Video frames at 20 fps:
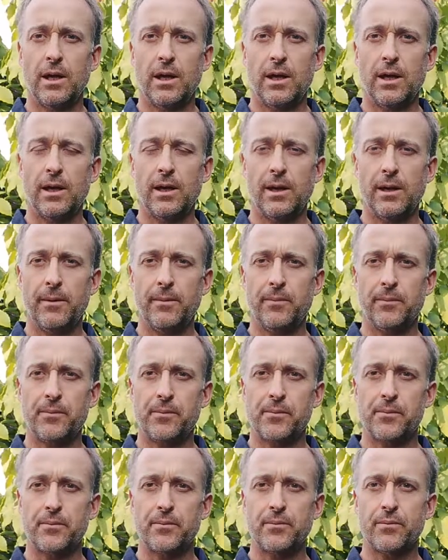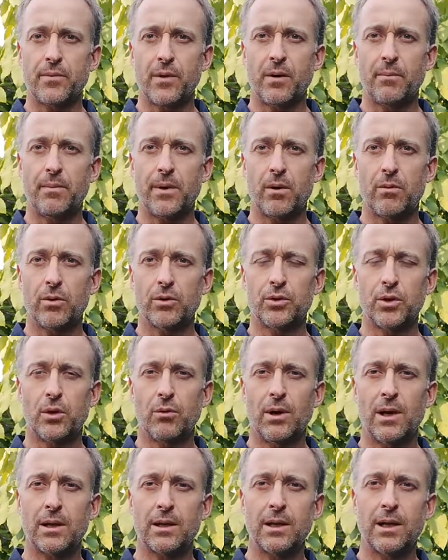E, mh, per quanto
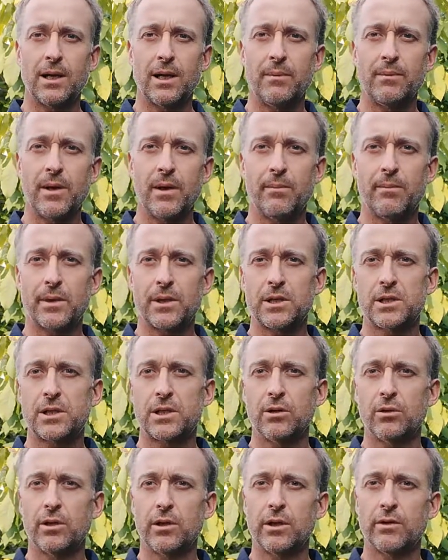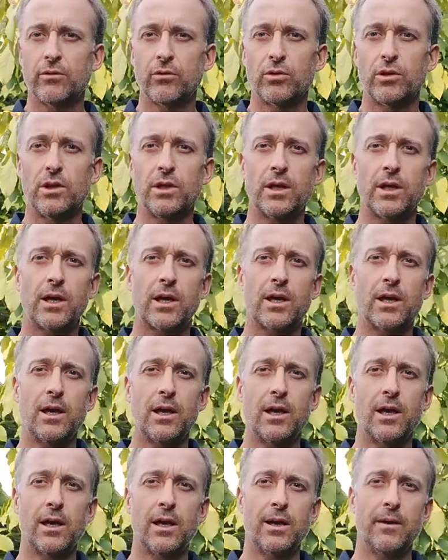riguarda le mie impressioni, devo dire
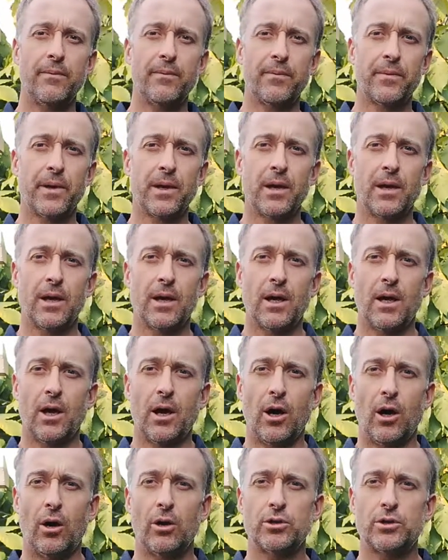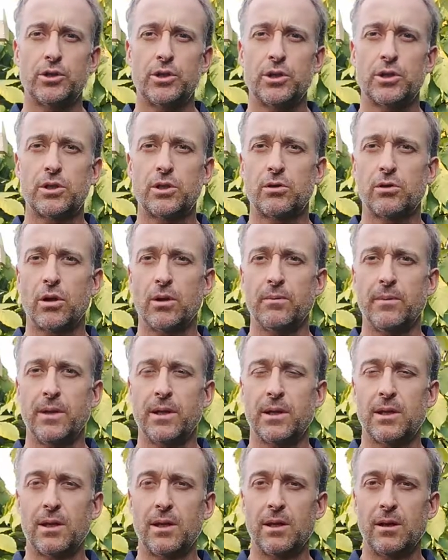che oggi
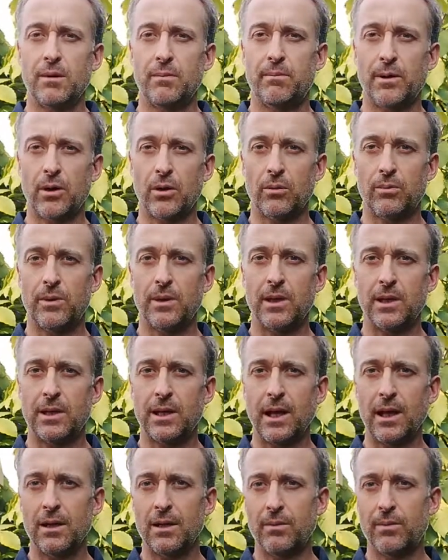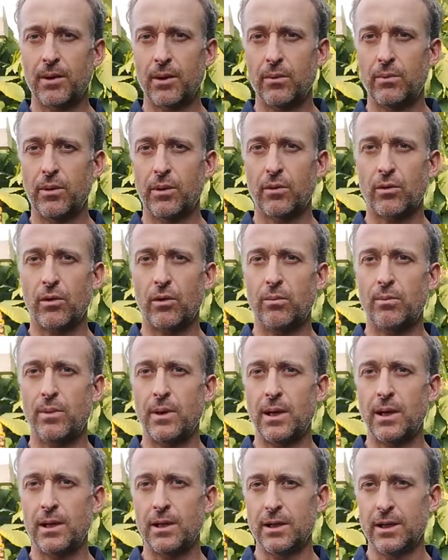sicuramente parlo per l'Italia, parlo per
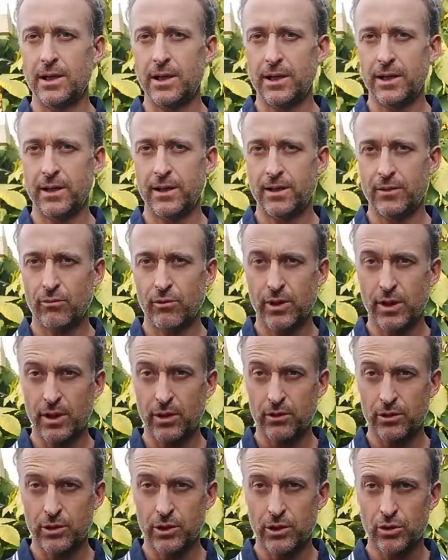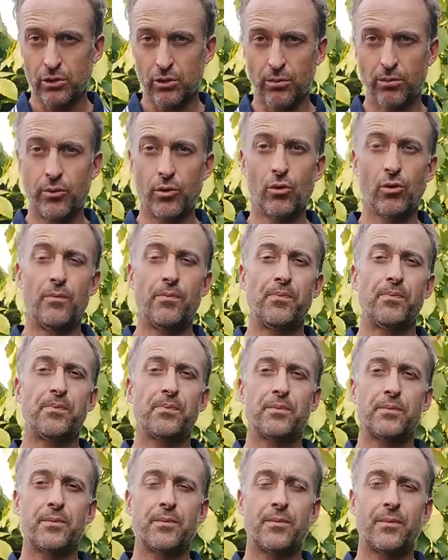l'Europa, le, le guerre non ci sono più,
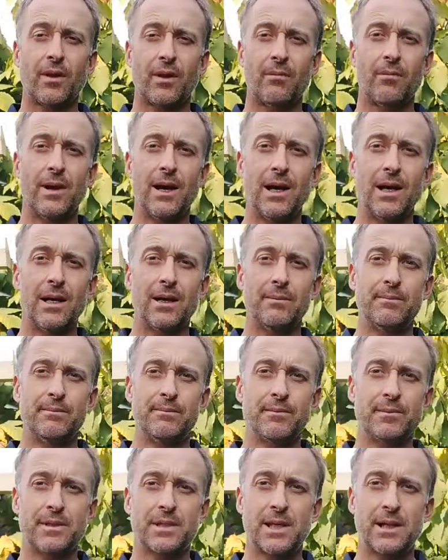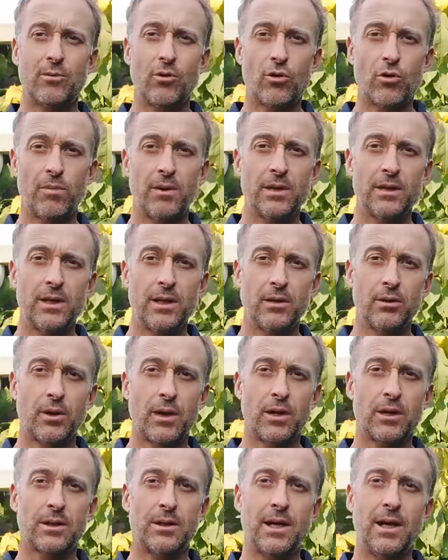ma stiamo combattendo in
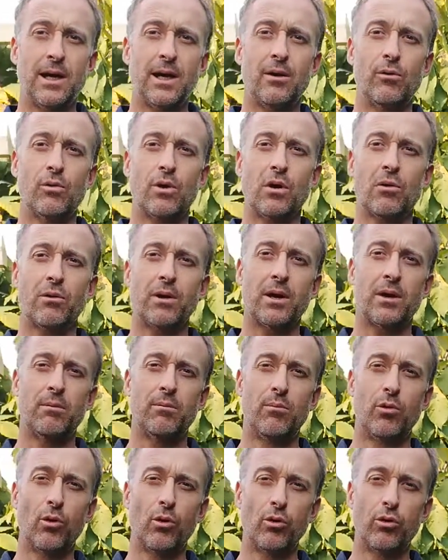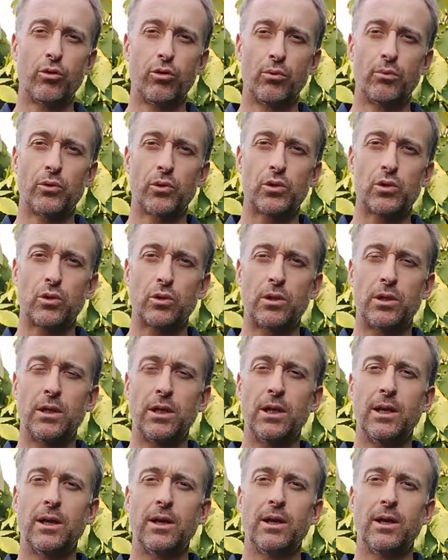realtà una guerra molto più
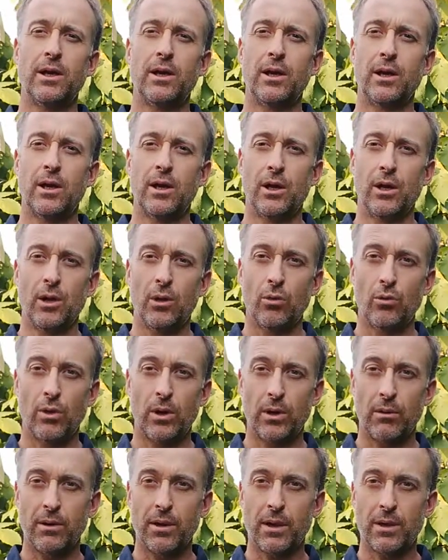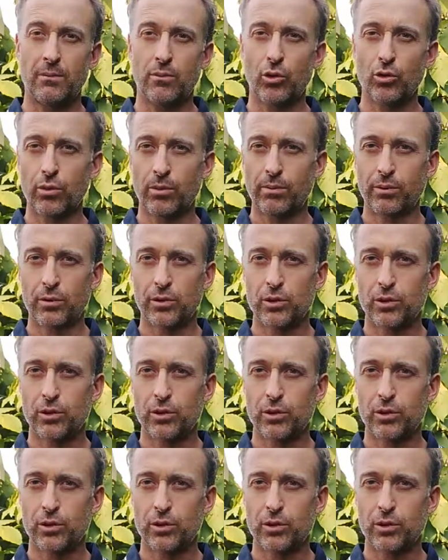sottile, una guerra molto più